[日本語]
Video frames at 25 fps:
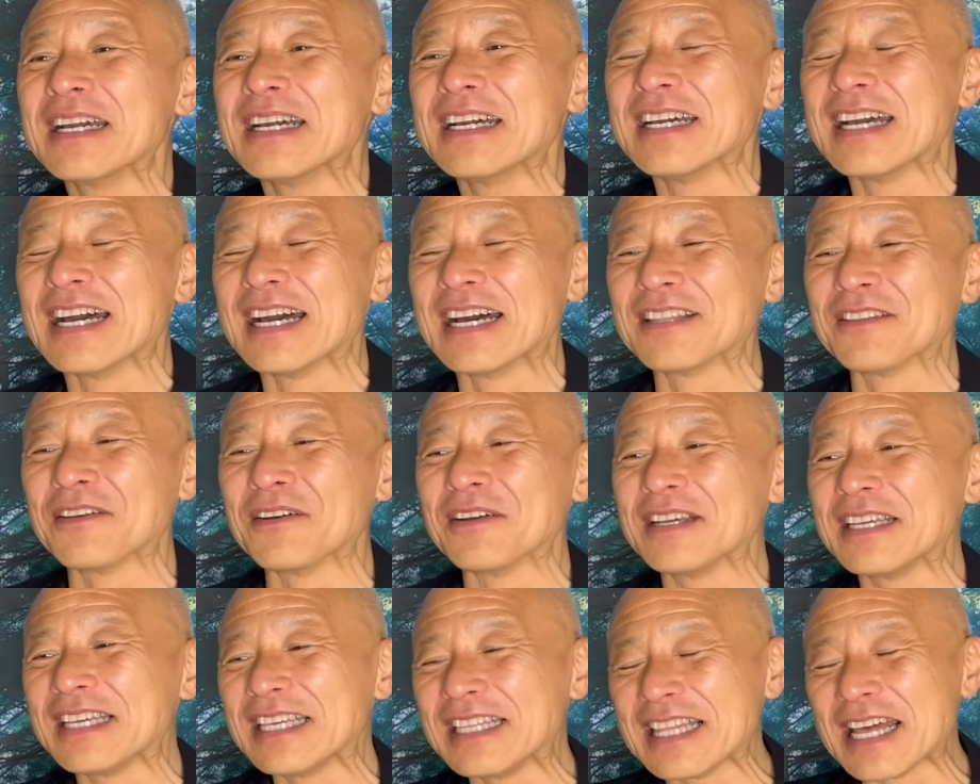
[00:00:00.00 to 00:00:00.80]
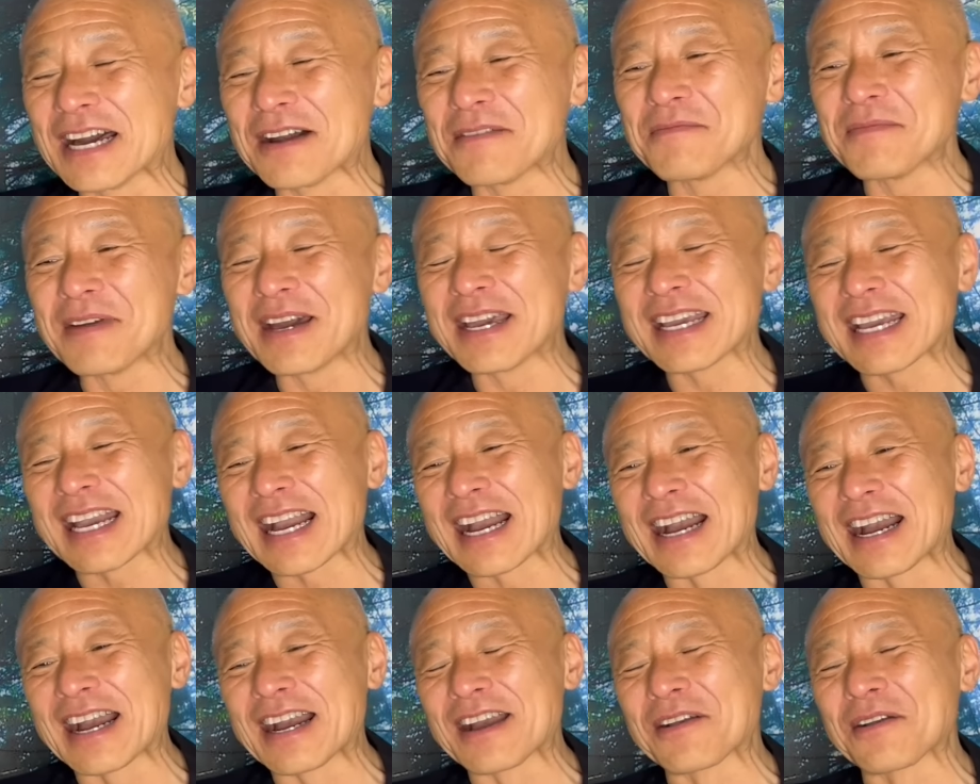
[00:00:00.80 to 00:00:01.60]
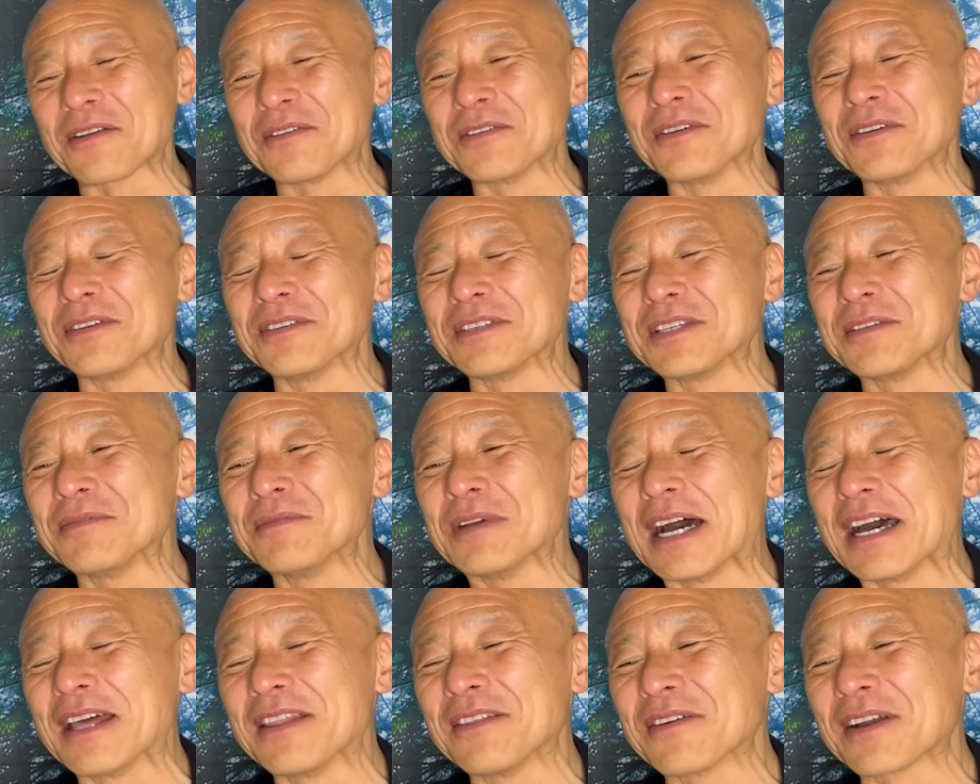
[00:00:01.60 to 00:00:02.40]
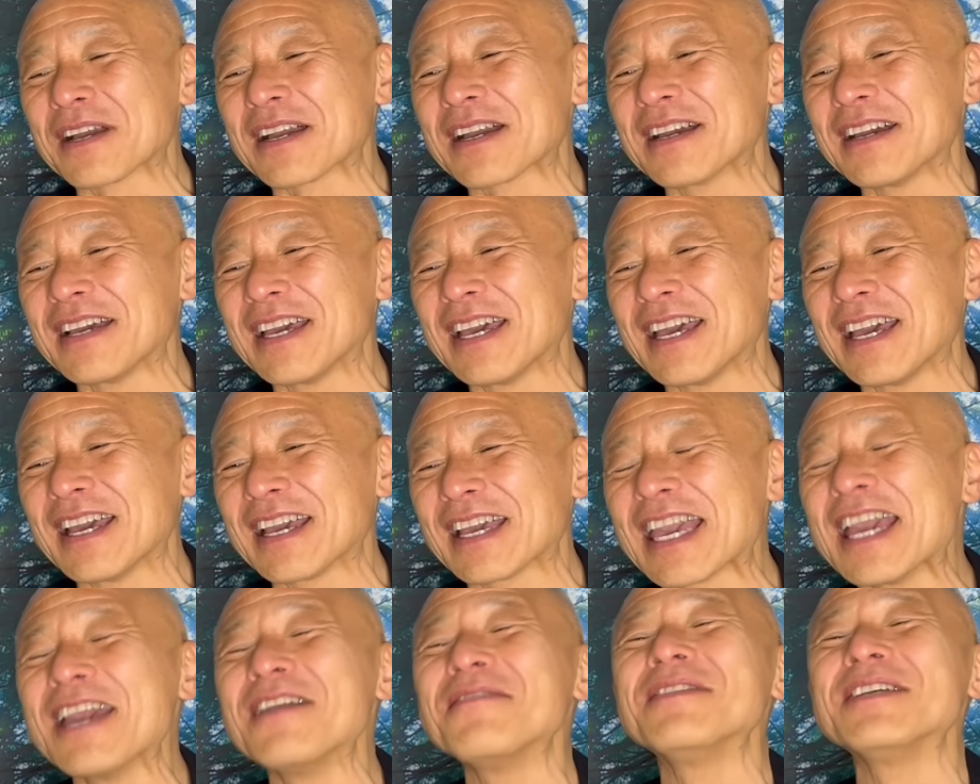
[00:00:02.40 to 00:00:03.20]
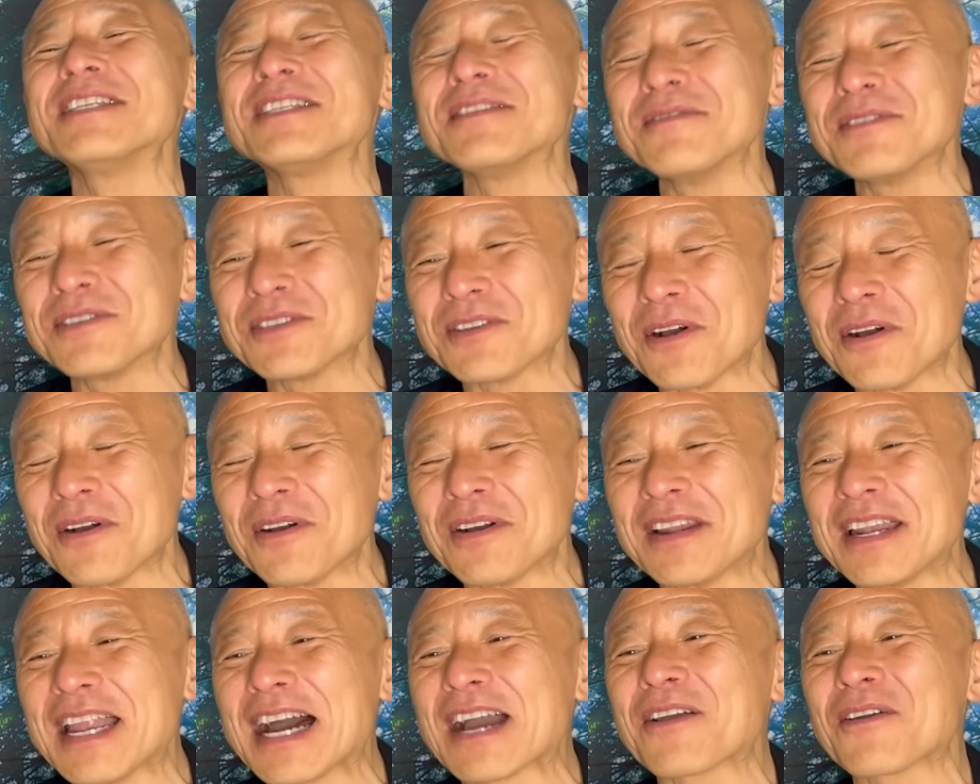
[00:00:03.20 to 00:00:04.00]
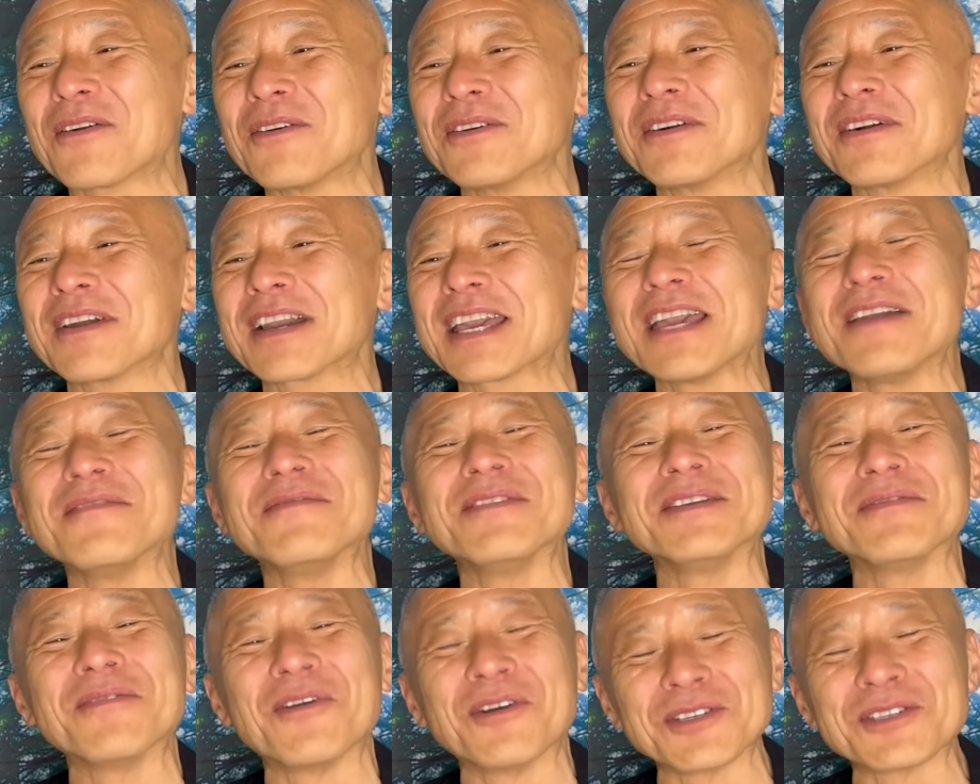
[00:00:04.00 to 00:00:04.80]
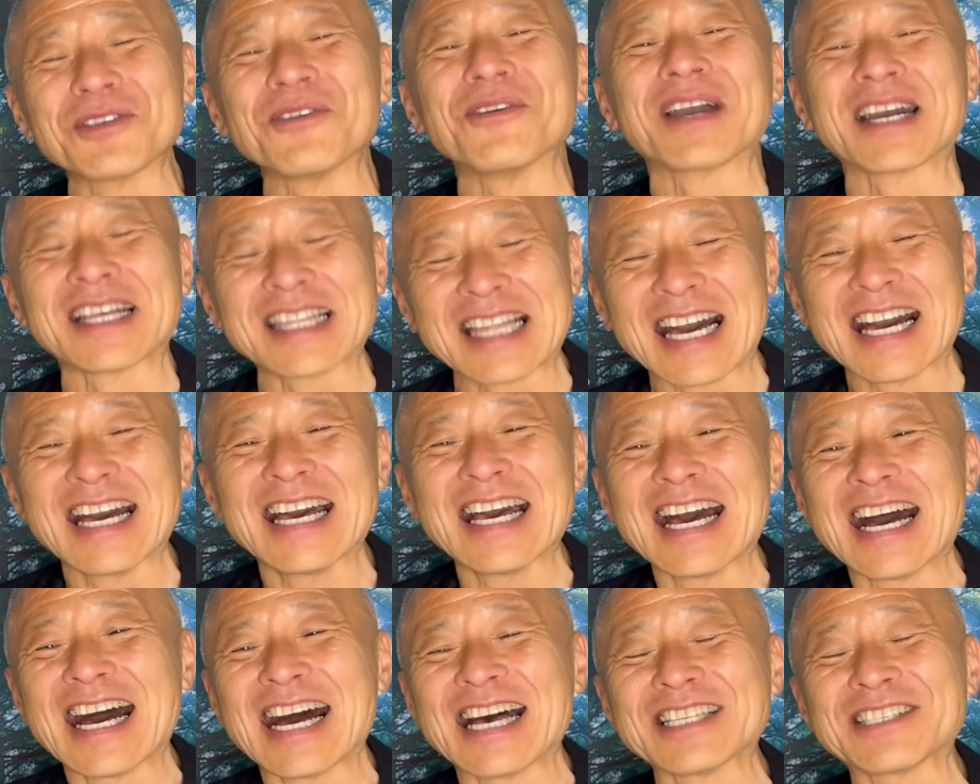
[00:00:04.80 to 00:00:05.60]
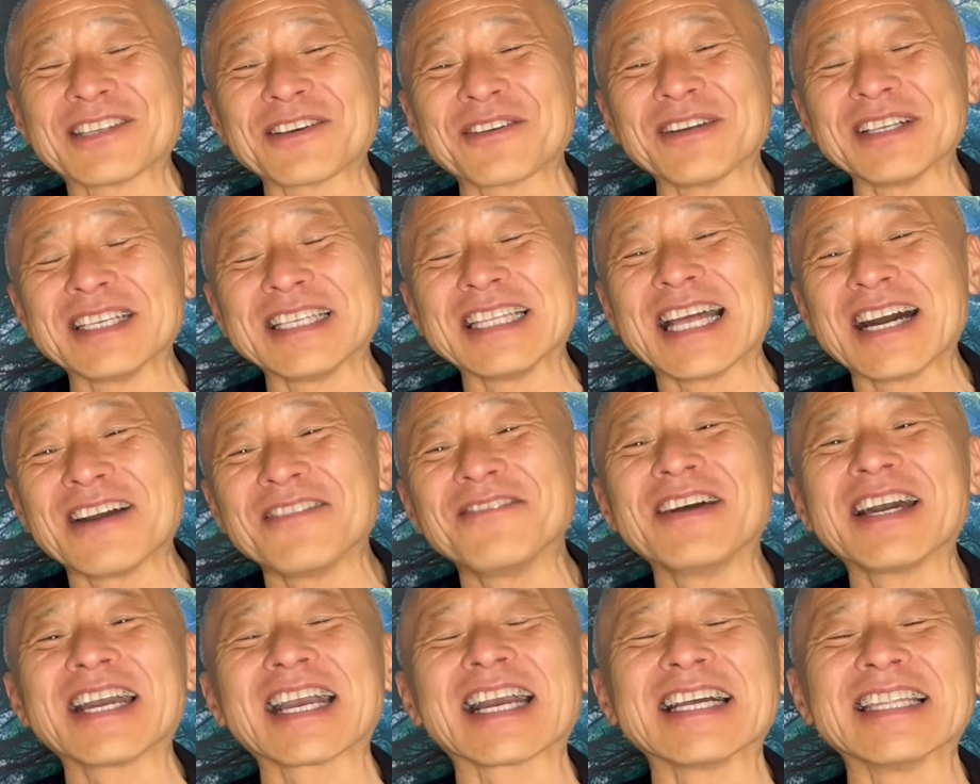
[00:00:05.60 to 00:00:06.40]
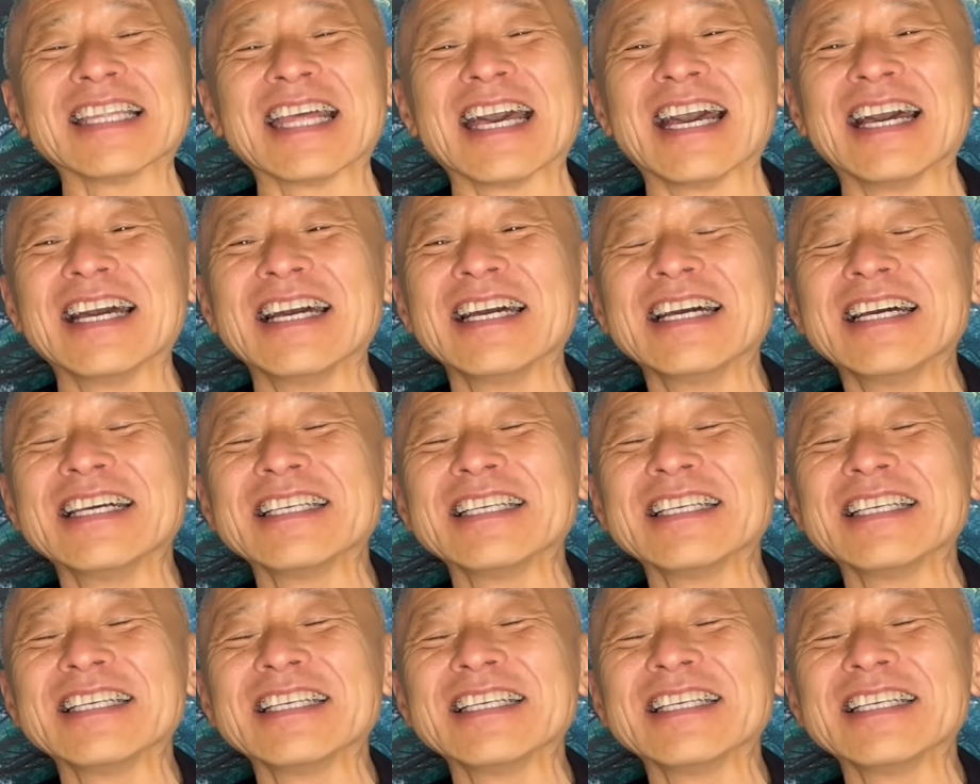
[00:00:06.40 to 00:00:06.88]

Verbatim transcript: あの、何枚か、この、じ、あの、えー、警備事務所、ラッコ警備保障かな、あそこに何枚かね、